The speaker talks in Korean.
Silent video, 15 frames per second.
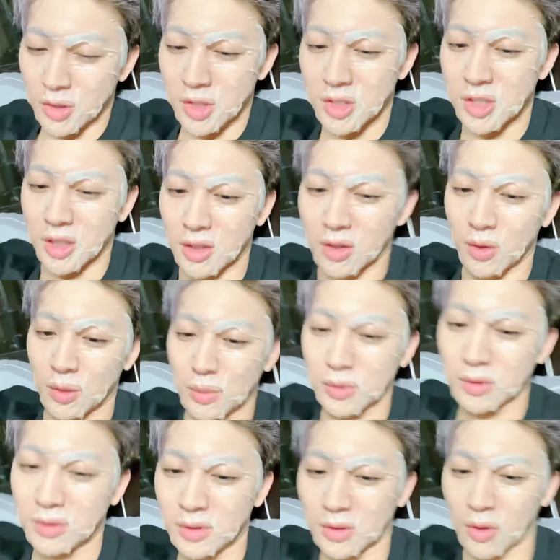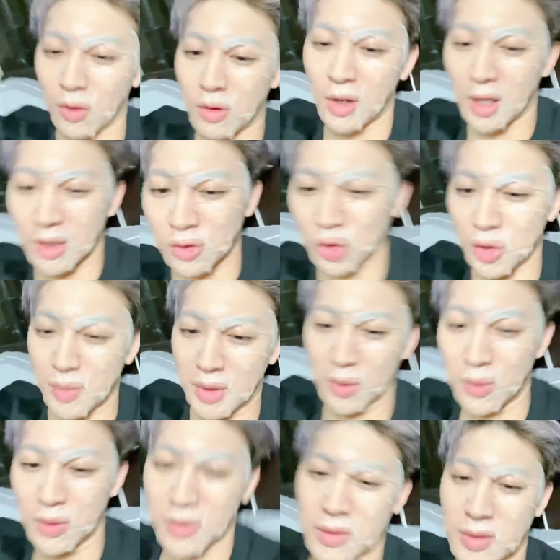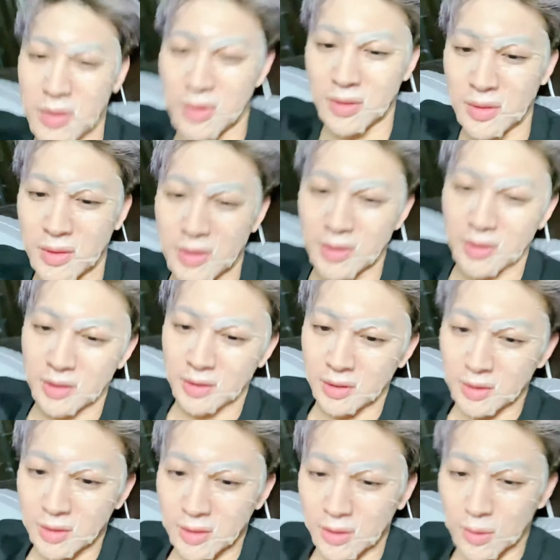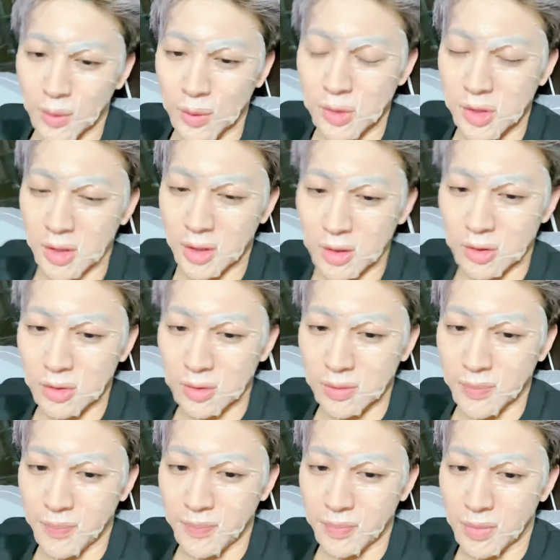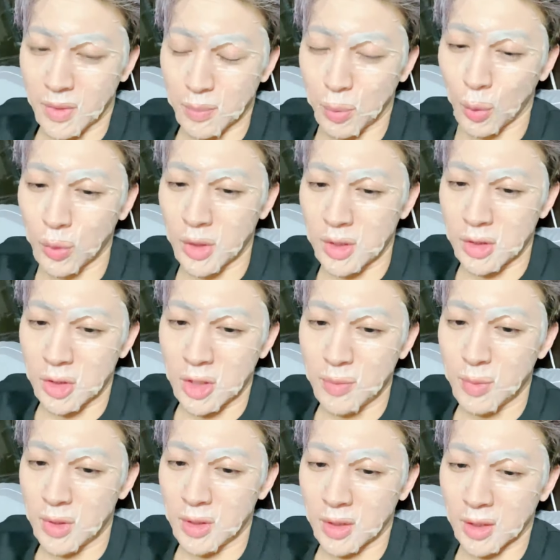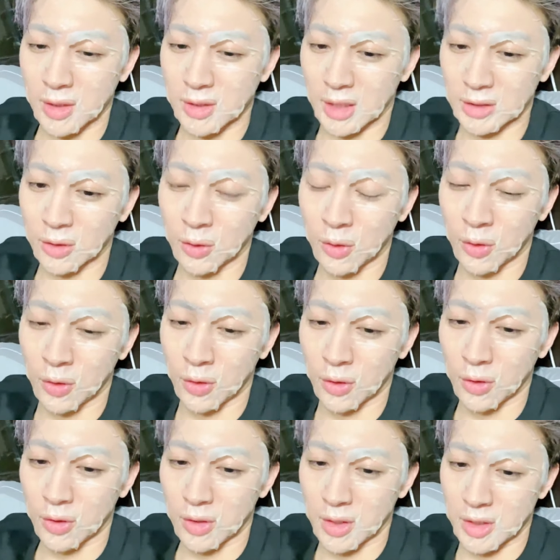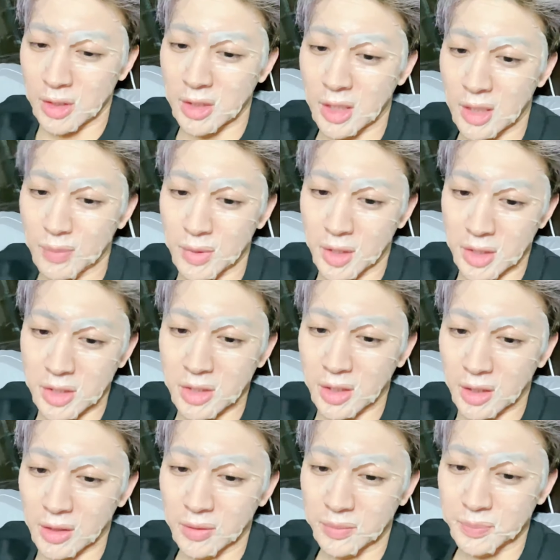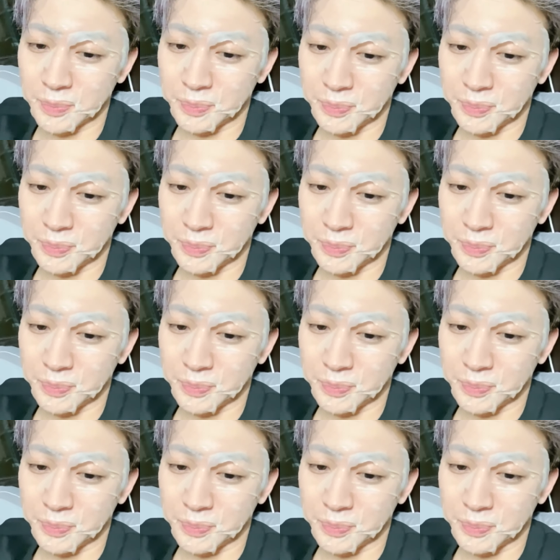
괜찮지 않나요 여러분? 건강한 취미로 혹시 본인 취미가 자전거이신 사람이 계신가요?